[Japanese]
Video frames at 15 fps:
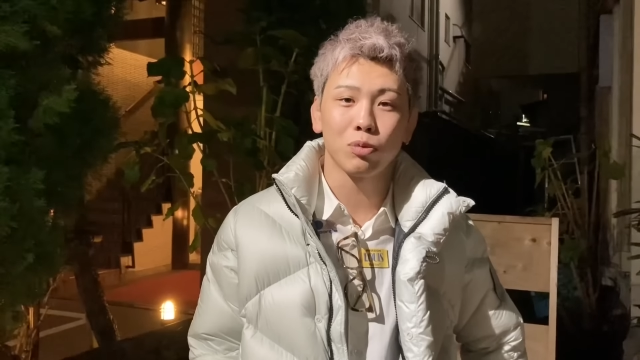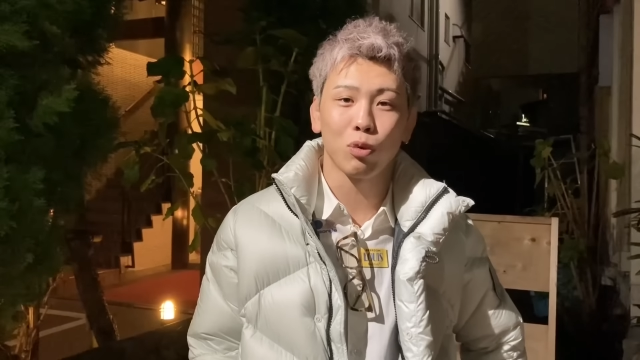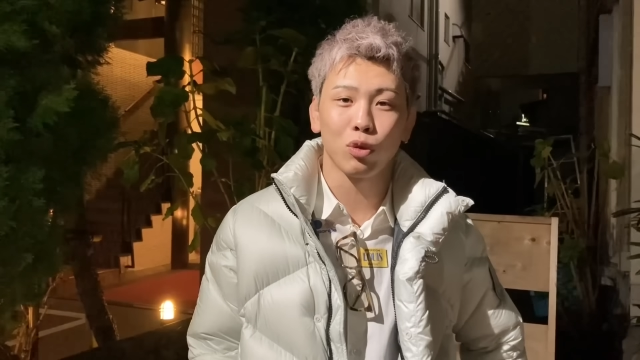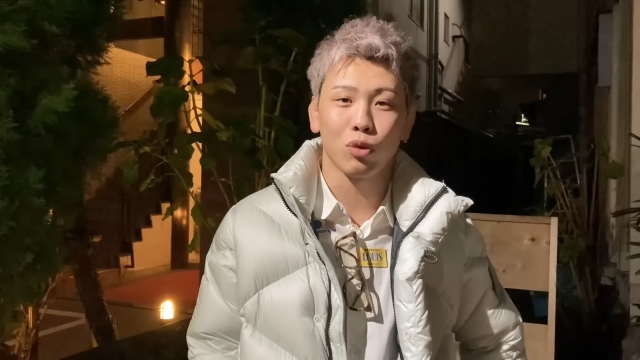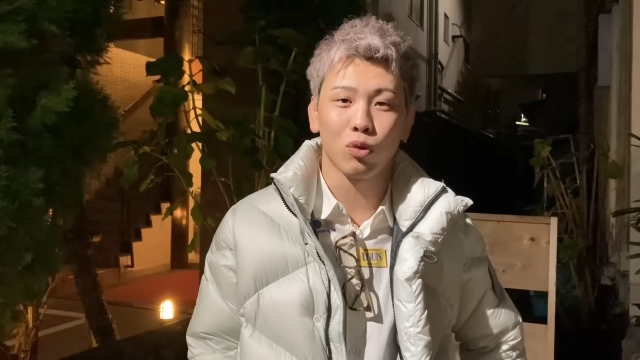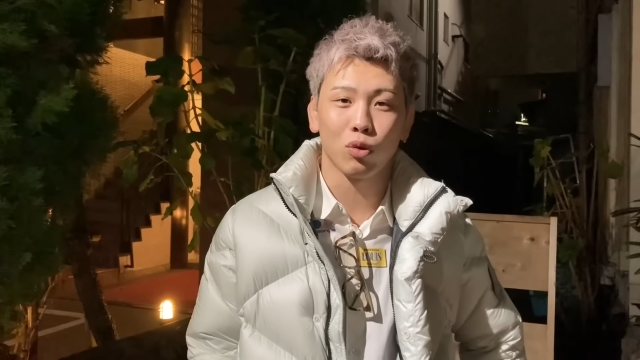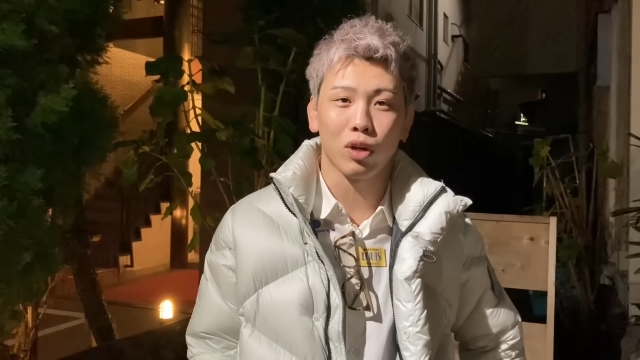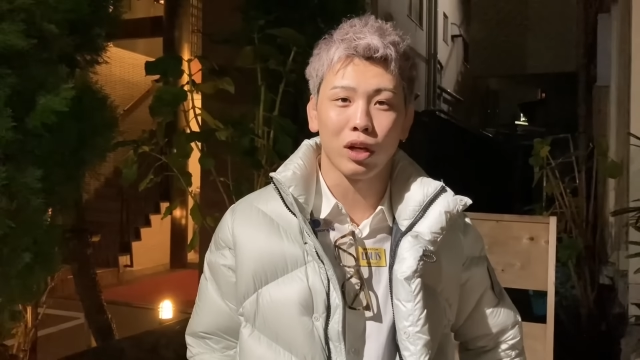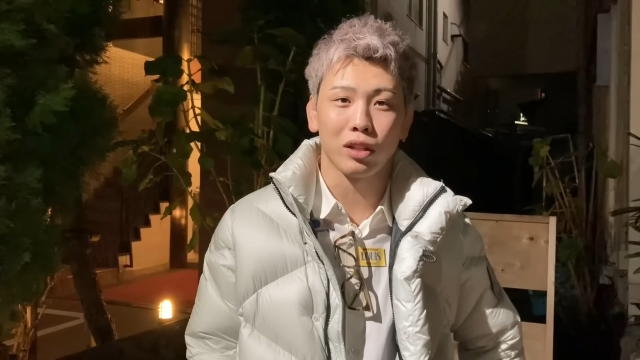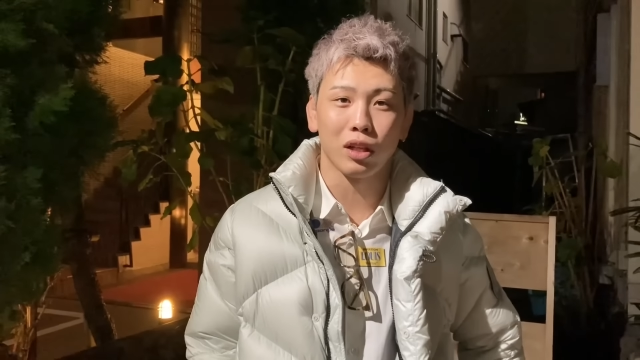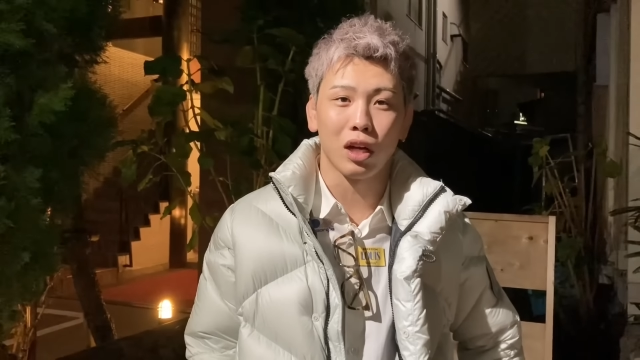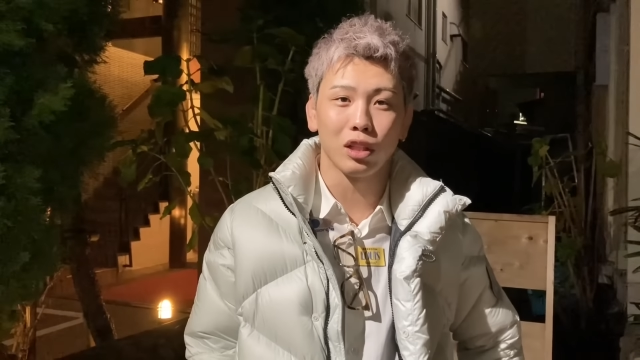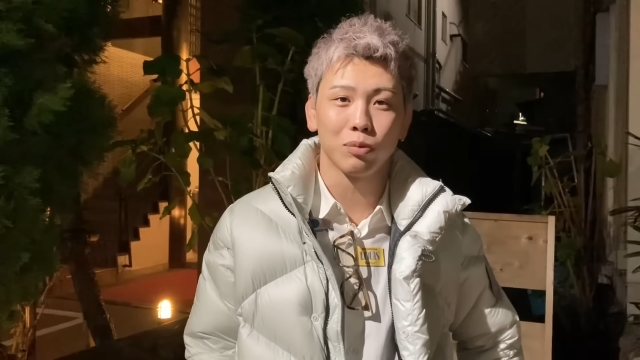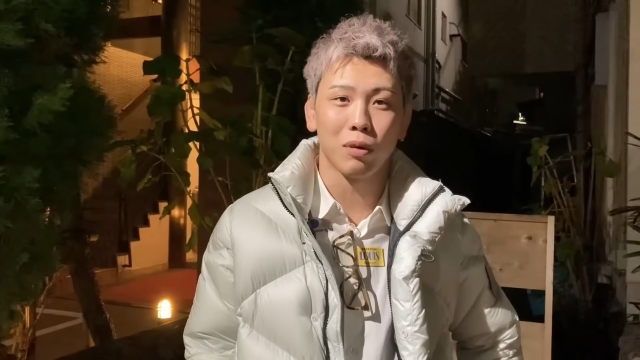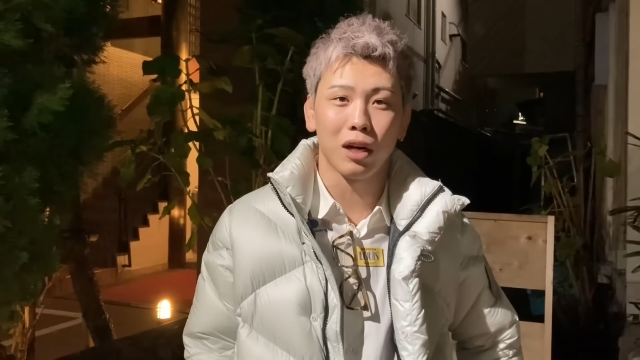僕のこと書いたの
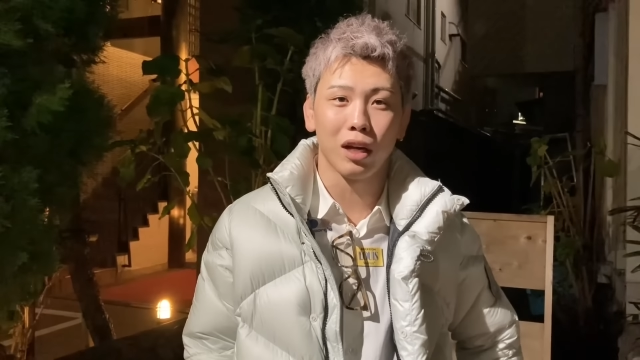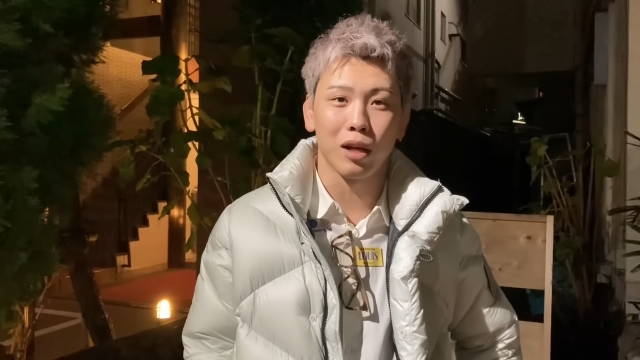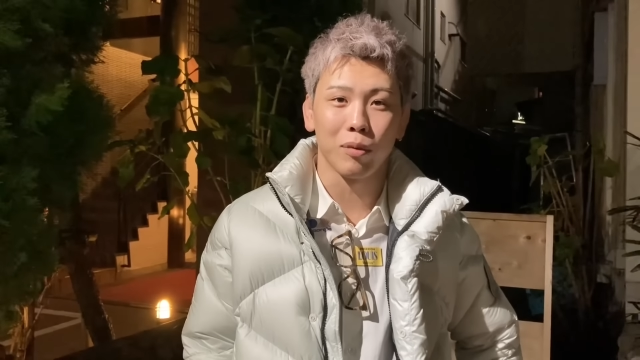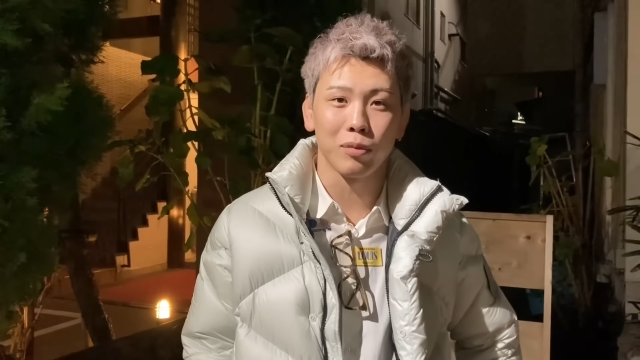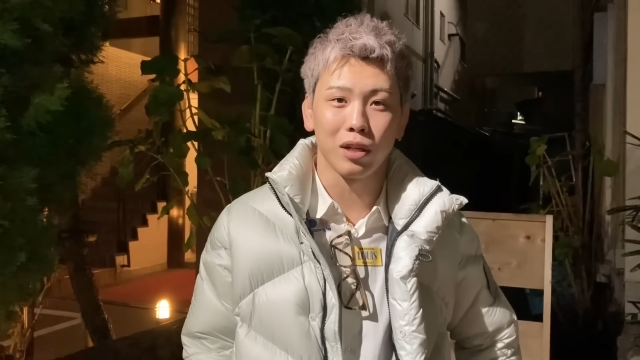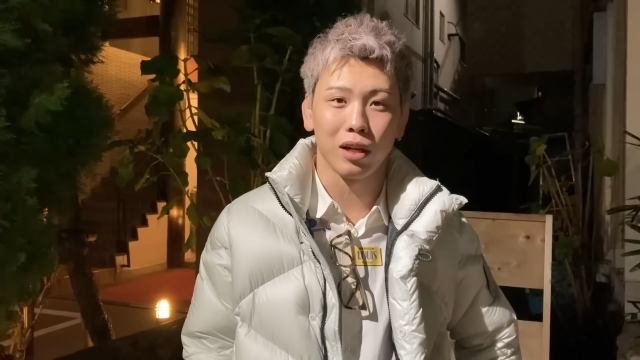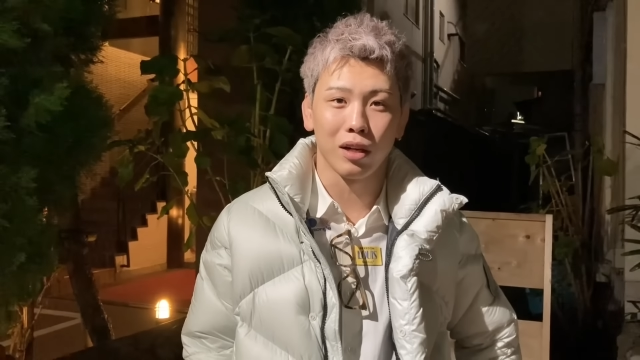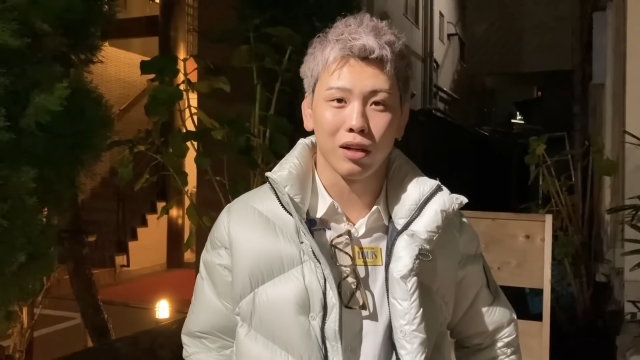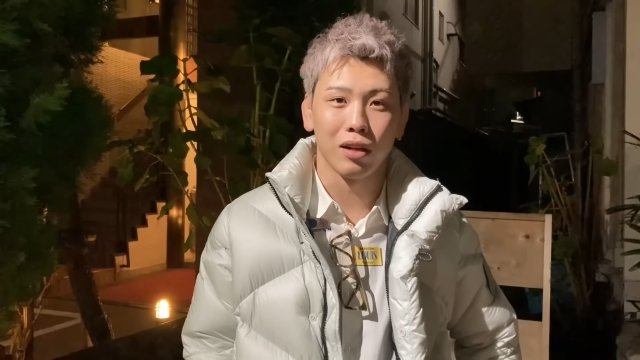あいつバカやみたいな。